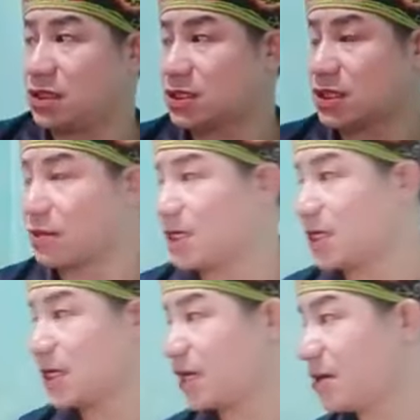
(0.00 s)
chính
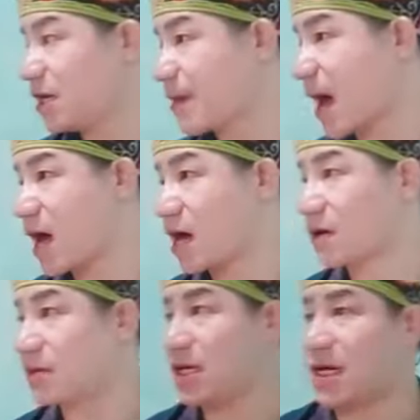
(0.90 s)
kỳ lệ mi
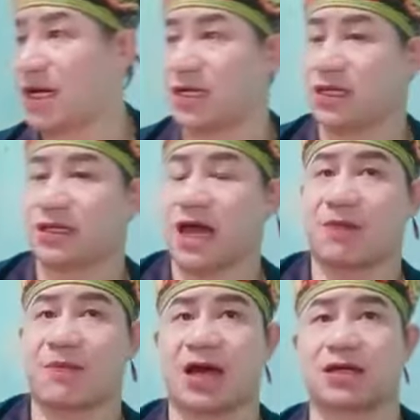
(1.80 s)
bang mi lệ cần
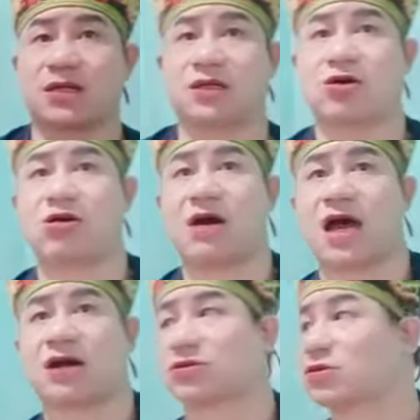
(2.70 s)
tang tang cần đô
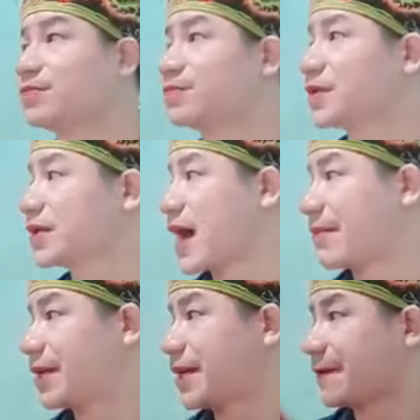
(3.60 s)
à, cọc sụp
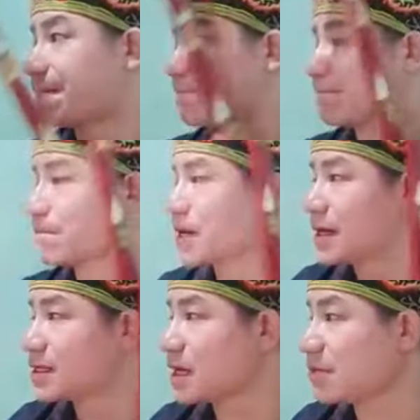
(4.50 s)
ta bên này
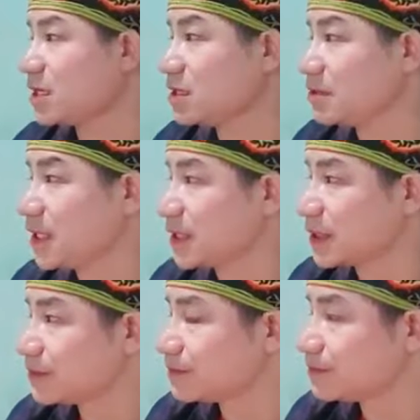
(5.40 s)
nhân mi nữ mi
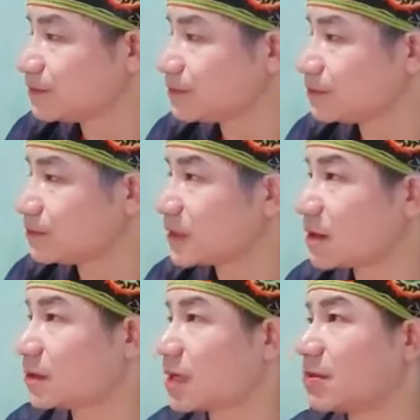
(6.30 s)

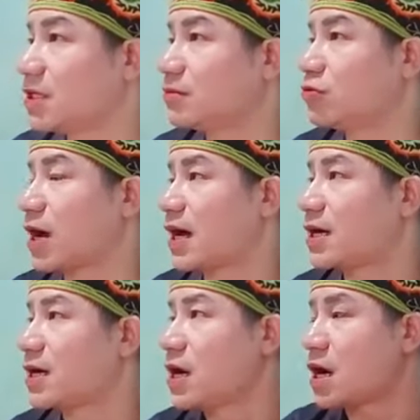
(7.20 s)
nhân mi nữ mua à?
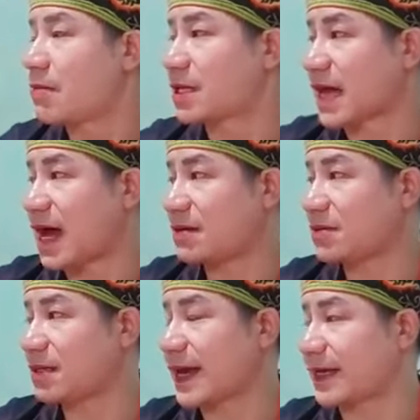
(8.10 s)
à mà thái
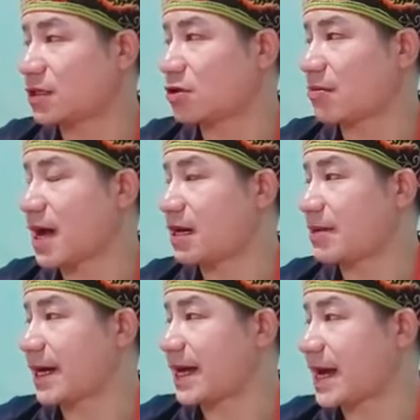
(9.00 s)
lệ cần long ma đó
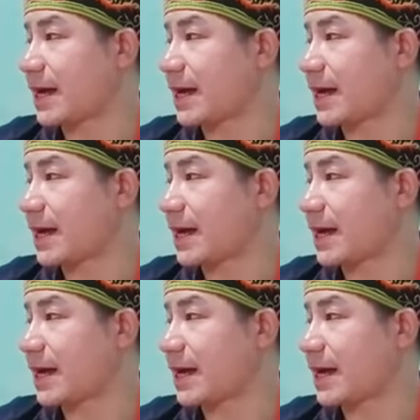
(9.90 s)
bác này